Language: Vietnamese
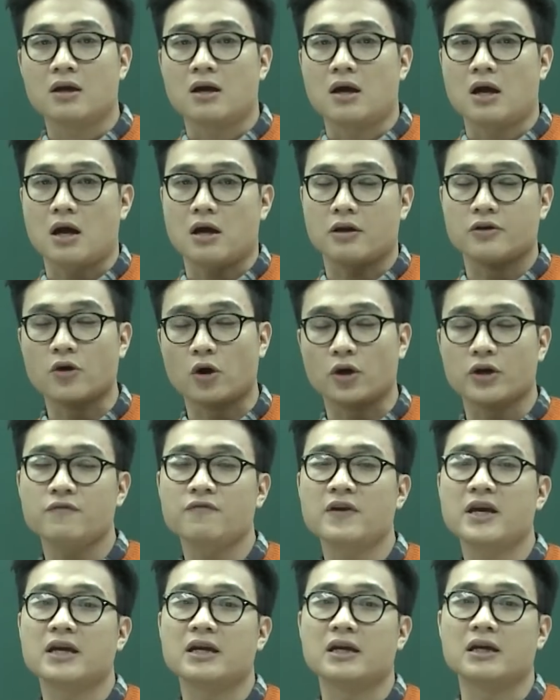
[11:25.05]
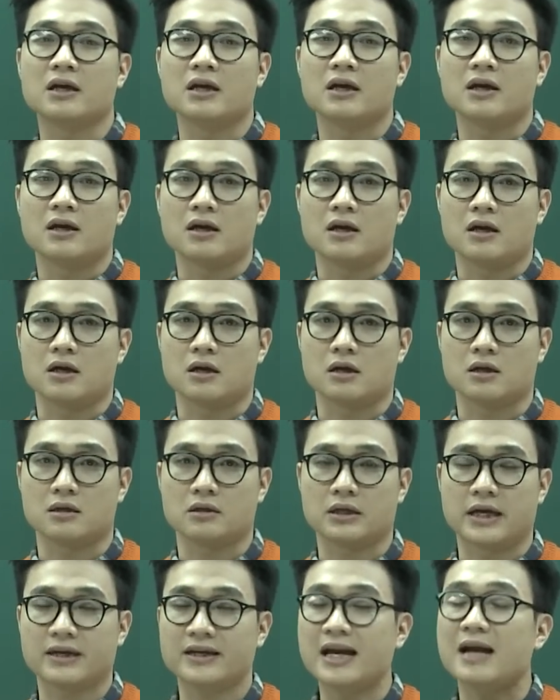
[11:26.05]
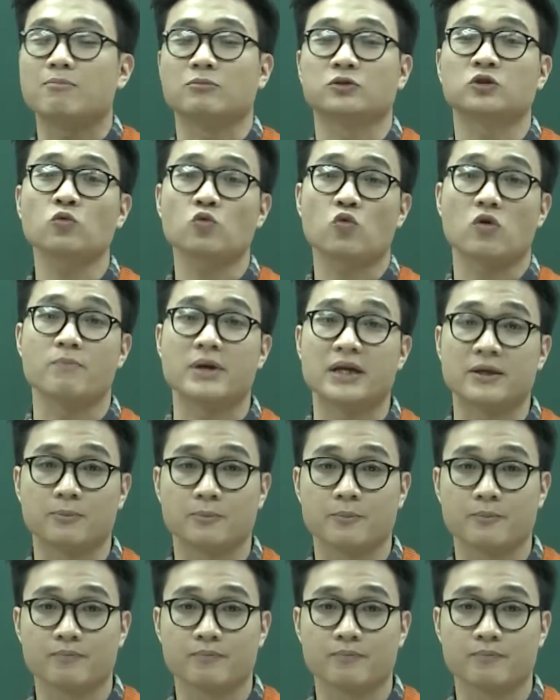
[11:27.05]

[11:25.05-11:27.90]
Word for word: à, nói về à, cái cảm xúc của mình.